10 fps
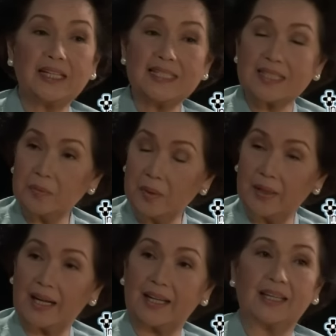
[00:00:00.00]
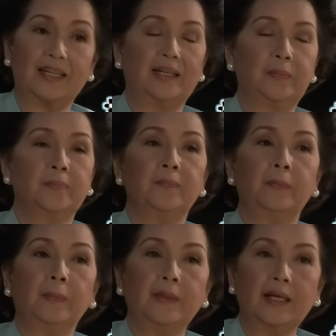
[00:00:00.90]
role ng isang babae
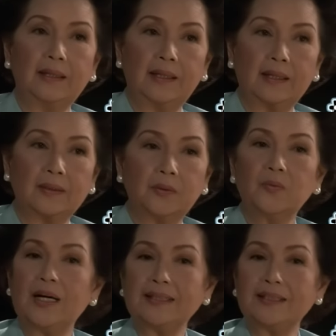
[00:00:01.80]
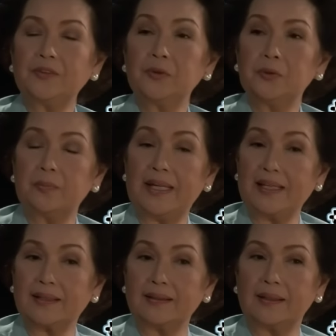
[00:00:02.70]
na who wanted to
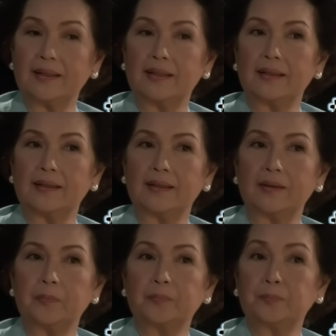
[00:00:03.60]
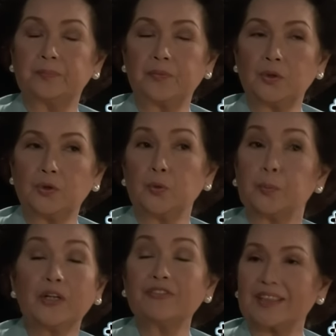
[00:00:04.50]
make, uh,
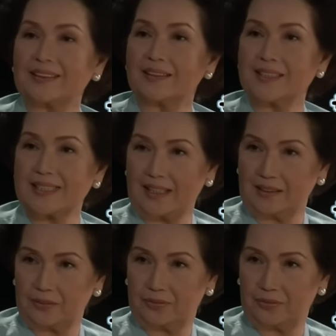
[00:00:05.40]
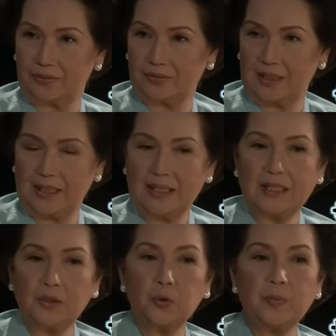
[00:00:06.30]
to perfect herself,
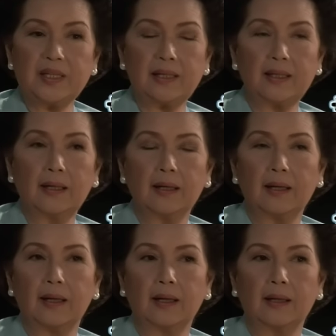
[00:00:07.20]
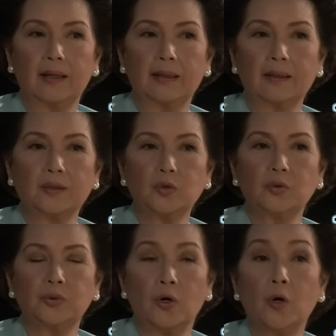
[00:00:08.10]
to be, uh,
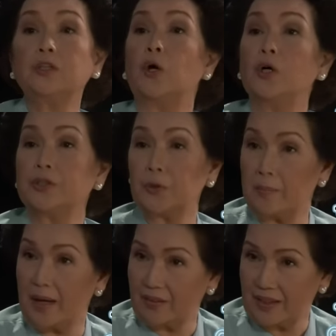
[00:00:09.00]
to hold on to a